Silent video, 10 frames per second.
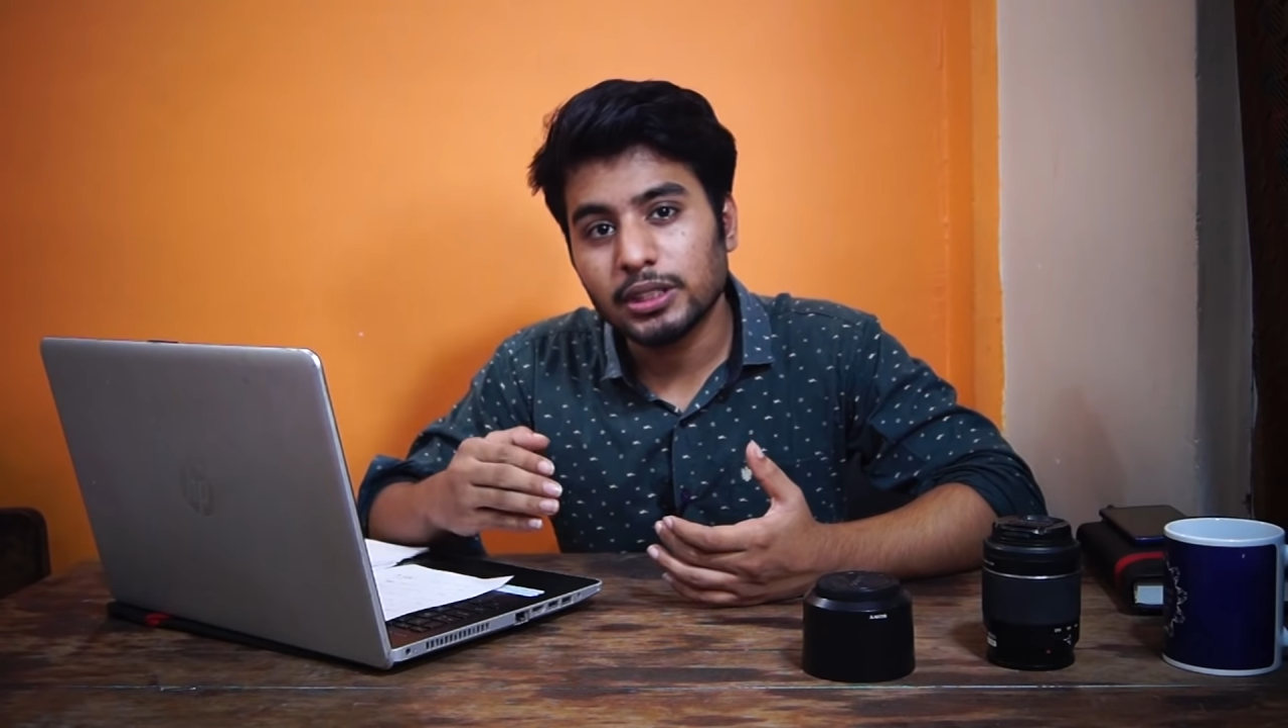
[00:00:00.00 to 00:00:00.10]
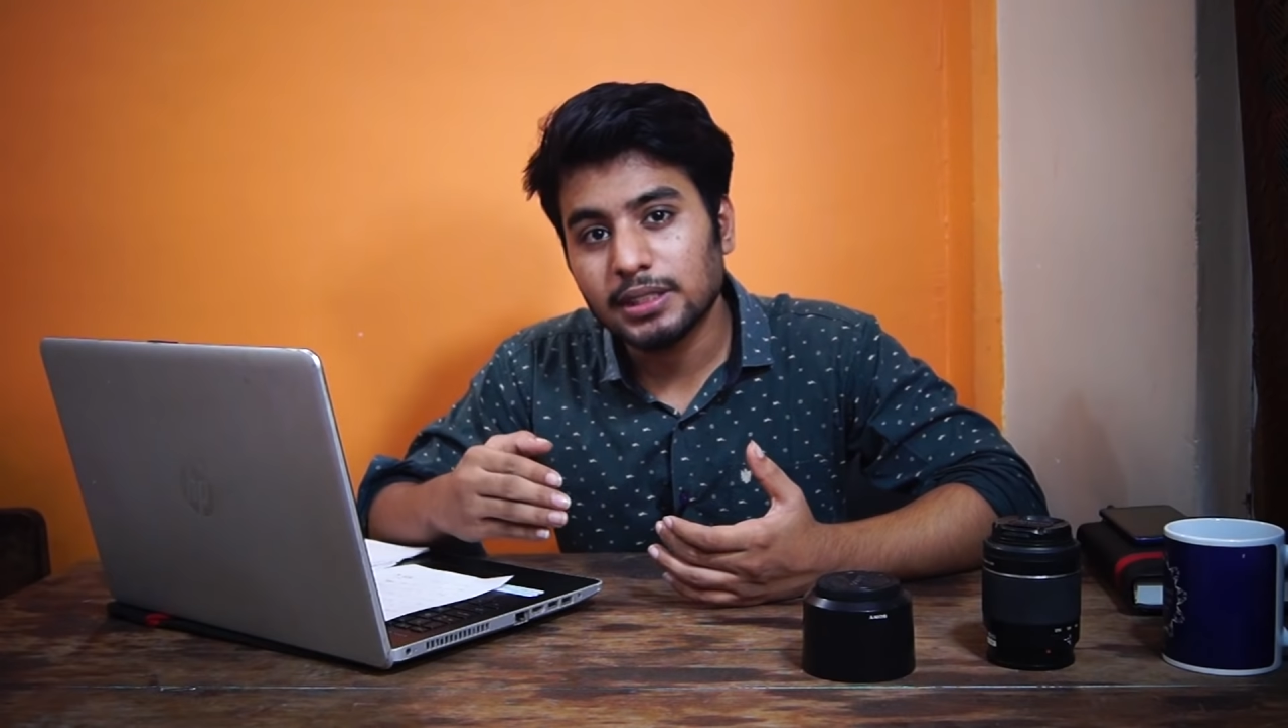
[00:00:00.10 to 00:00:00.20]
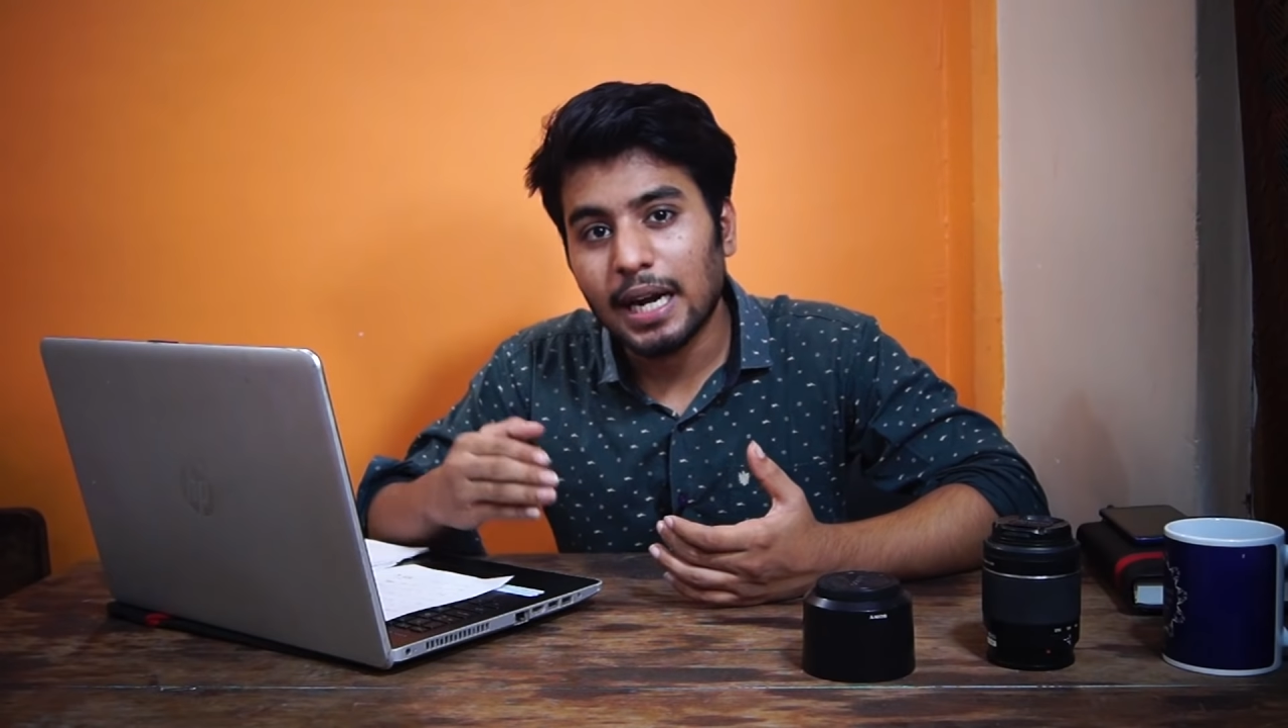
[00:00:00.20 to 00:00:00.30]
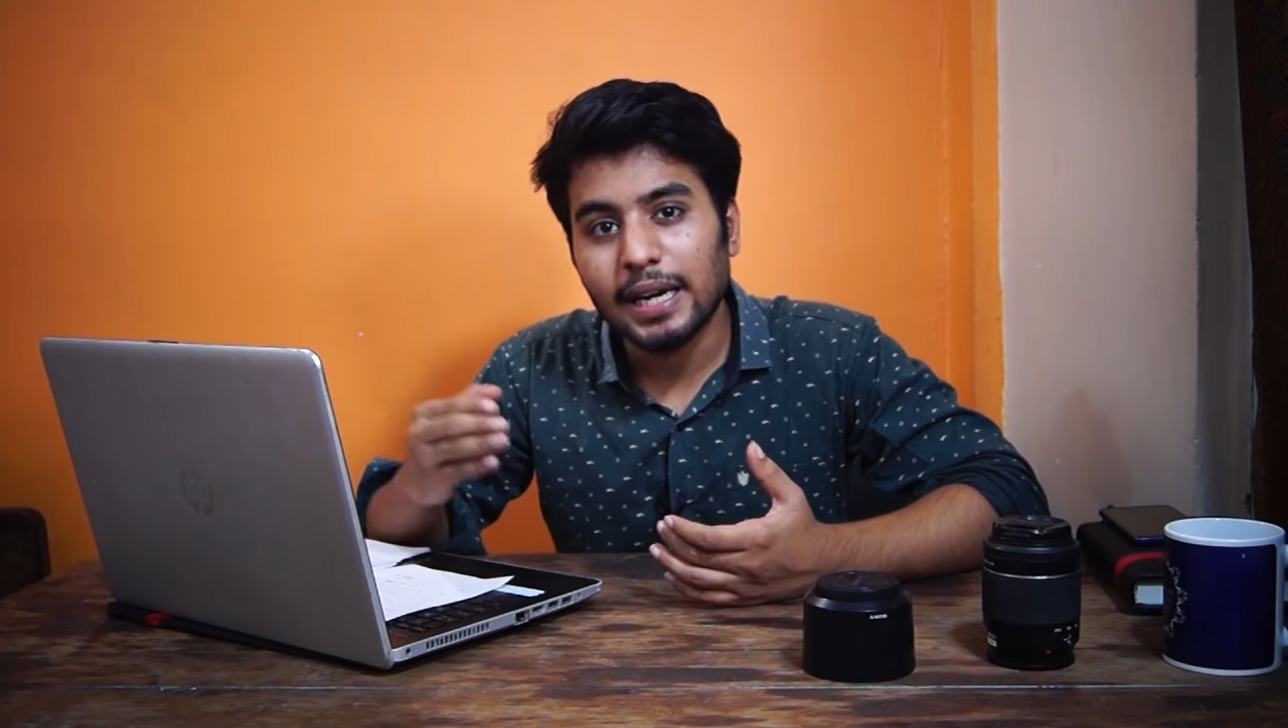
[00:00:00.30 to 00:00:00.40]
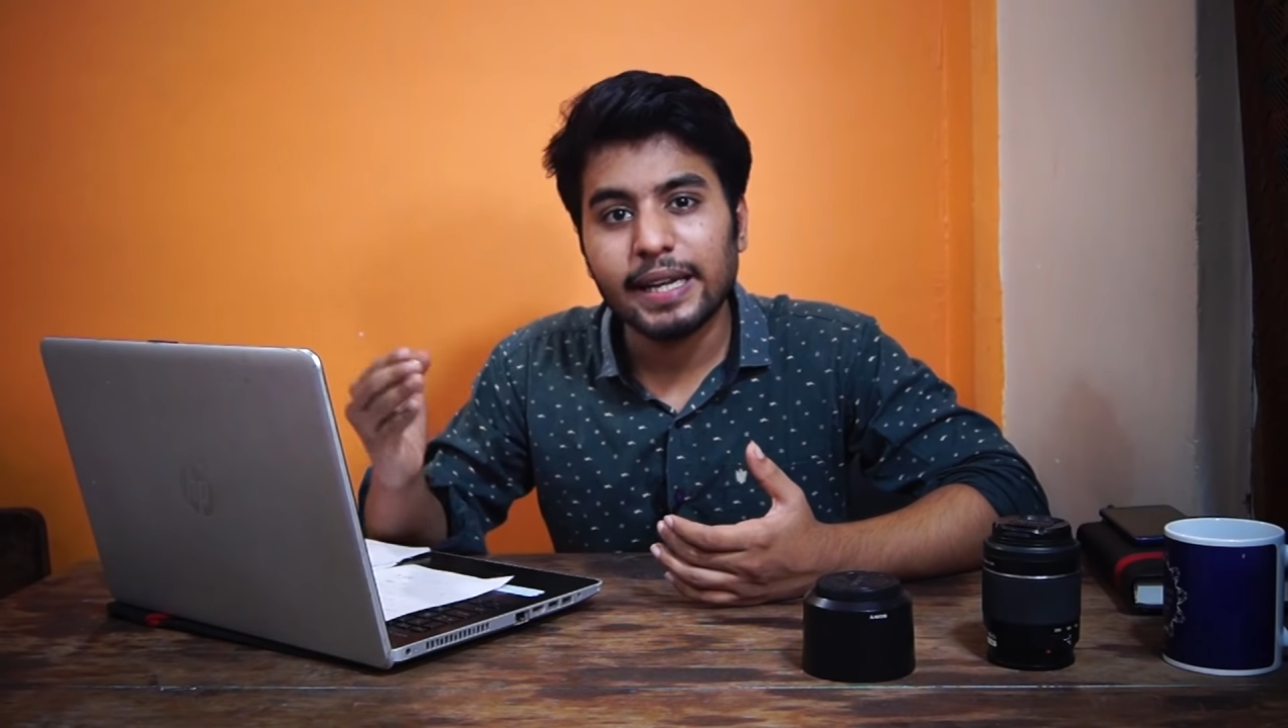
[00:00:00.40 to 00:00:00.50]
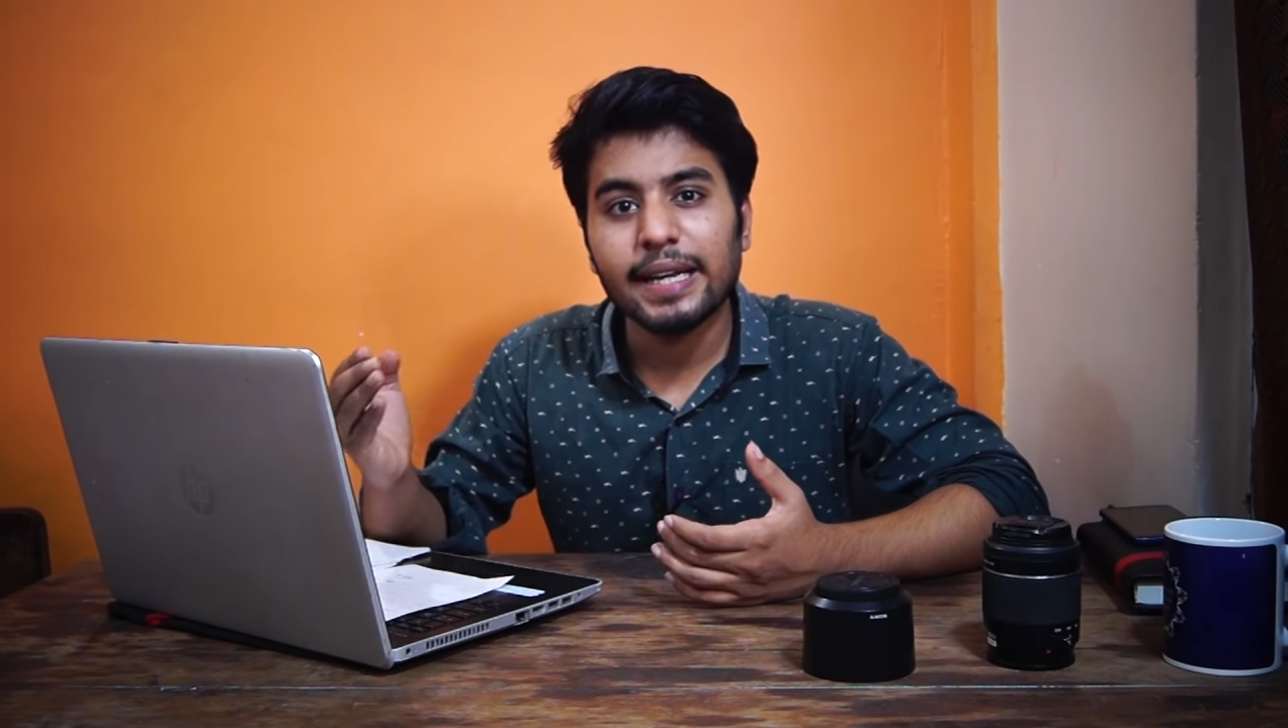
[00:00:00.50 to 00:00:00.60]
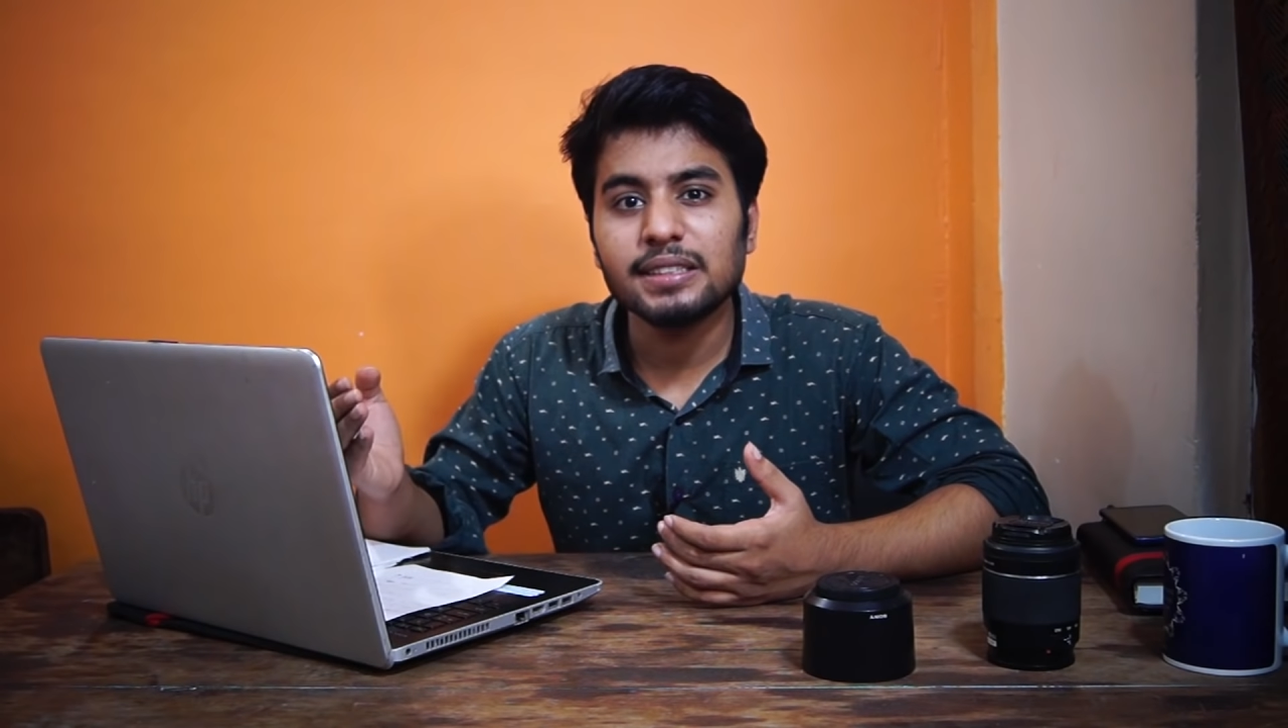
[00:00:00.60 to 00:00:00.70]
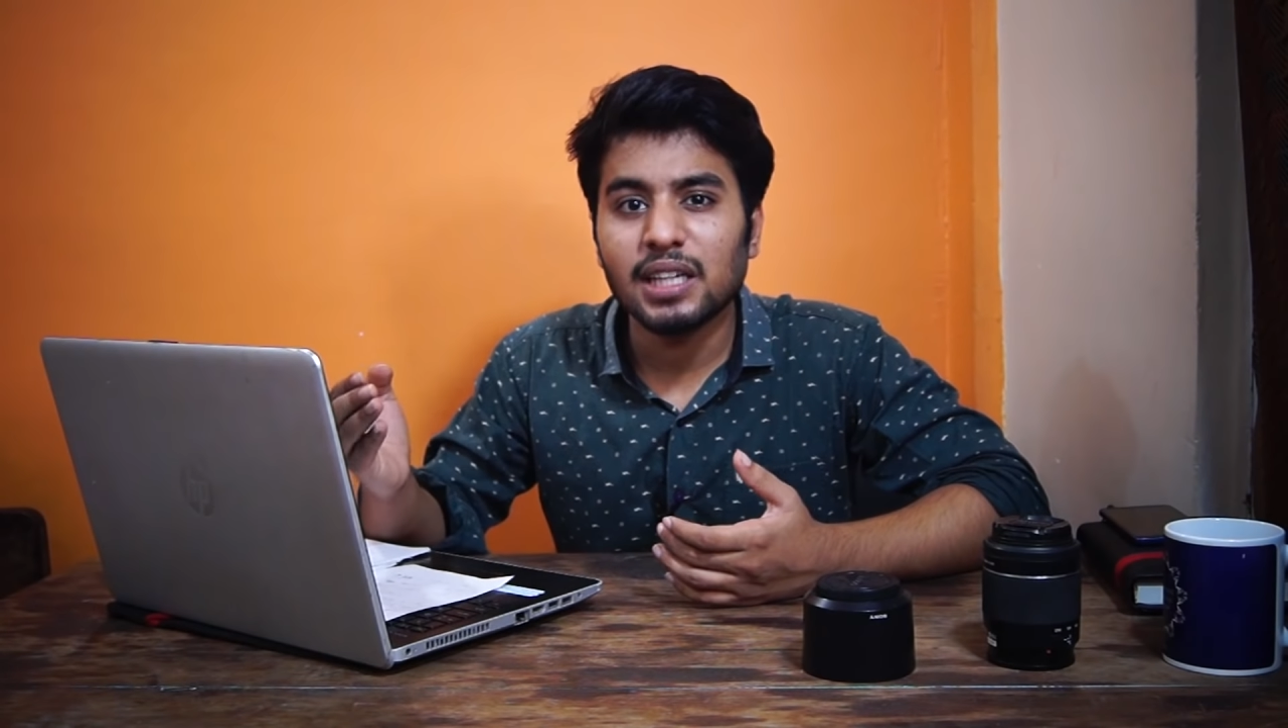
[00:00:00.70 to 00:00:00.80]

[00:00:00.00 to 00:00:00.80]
स्टार्टिंग के